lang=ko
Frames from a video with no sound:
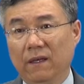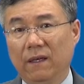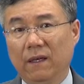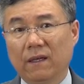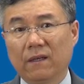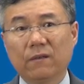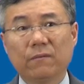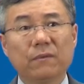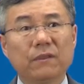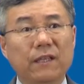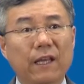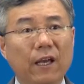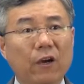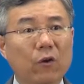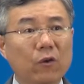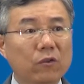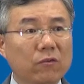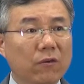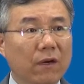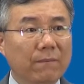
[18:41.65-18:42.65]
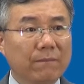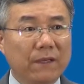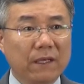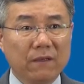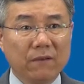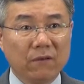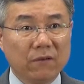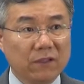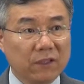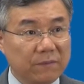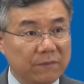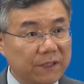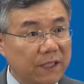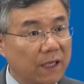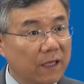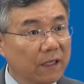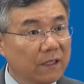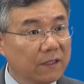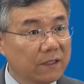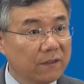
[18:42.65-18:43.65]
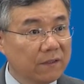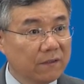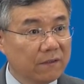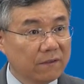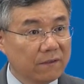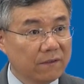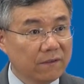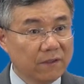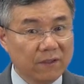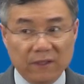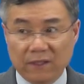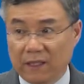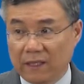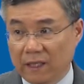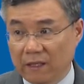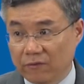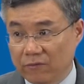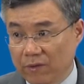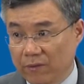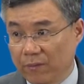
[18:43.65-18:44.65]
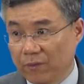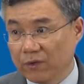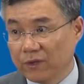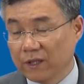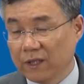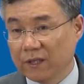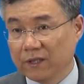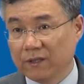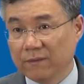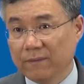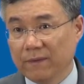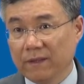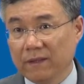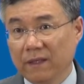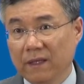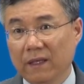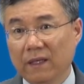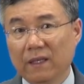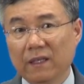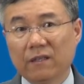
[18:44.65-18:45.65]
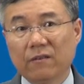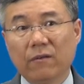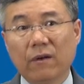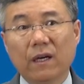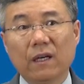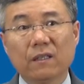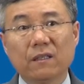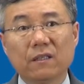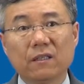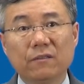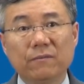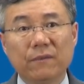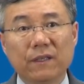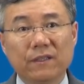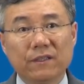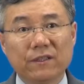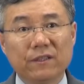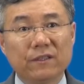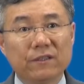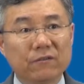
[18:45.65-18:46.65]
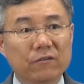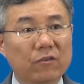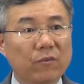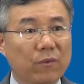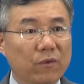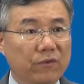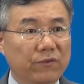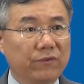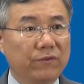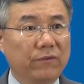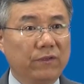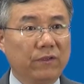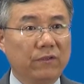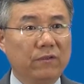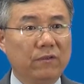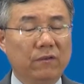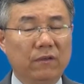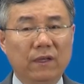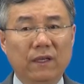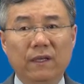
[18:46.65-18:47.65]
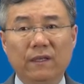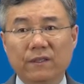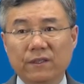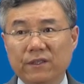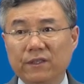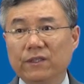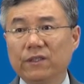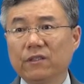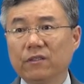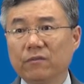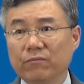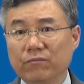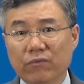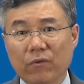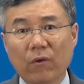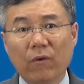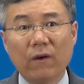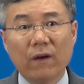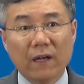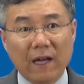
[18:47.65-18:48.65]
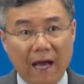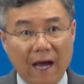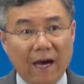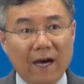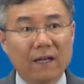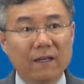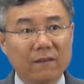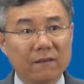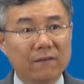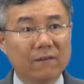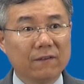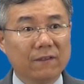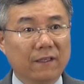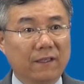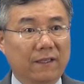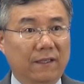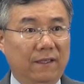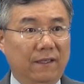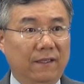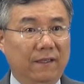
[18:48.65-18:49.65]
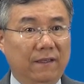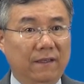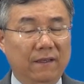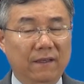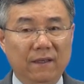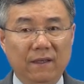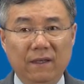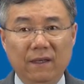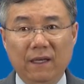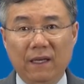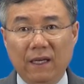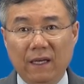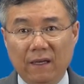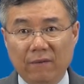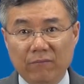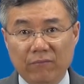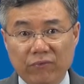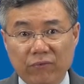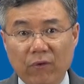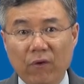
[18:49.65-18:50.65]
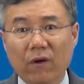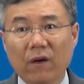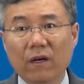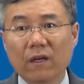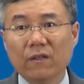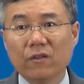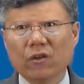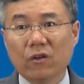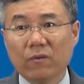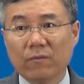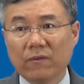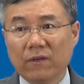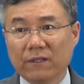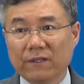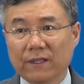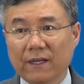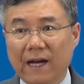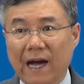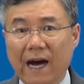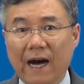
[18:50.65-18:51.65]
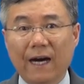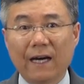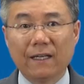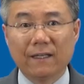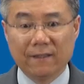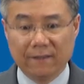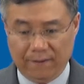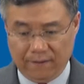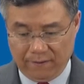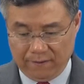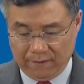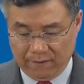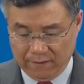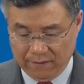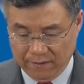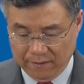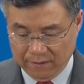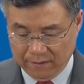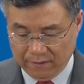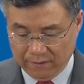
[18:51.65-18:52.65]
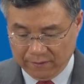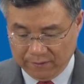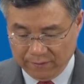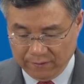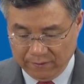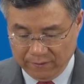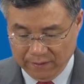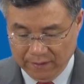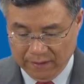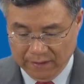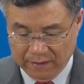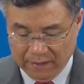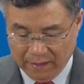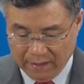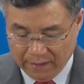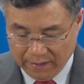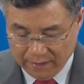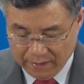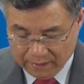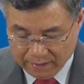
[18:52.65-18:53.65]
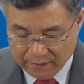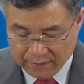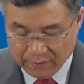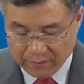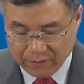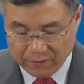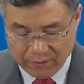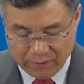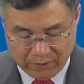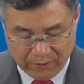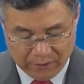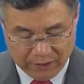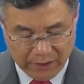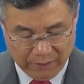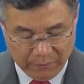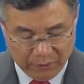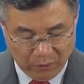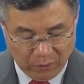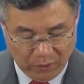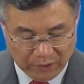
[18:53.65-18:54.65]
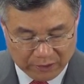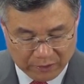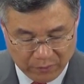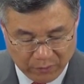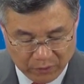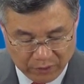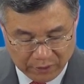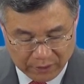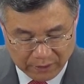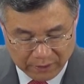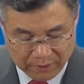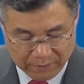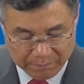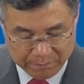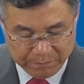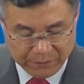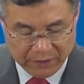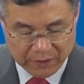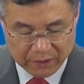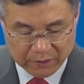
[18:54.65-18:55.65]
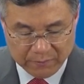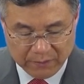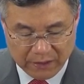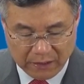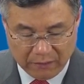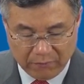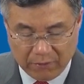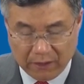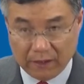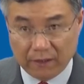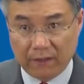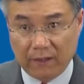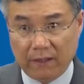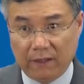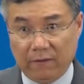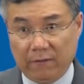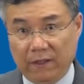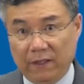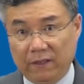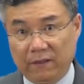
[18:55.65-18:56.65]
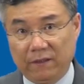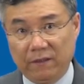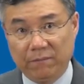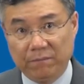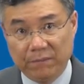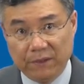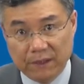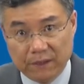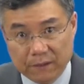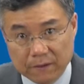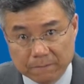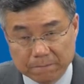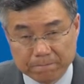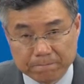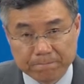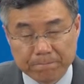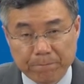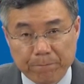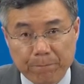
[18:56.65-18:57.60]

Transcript: 예, 그런 거 뭐 대원과 함께 그건 지금 사라진 거거든요. 이따 나중에 보시겠지만 그와 같은 의미의 지식으로 볼 수도 있고 지식은 무언가를 아는 거니까 예, 무언가를 여러분과 제가 아는 거 그렇죠? 예, 이런 거. 그 다음에 또 가서 보니까 믿음이라고 하는 게 나와 있어요. 믿음.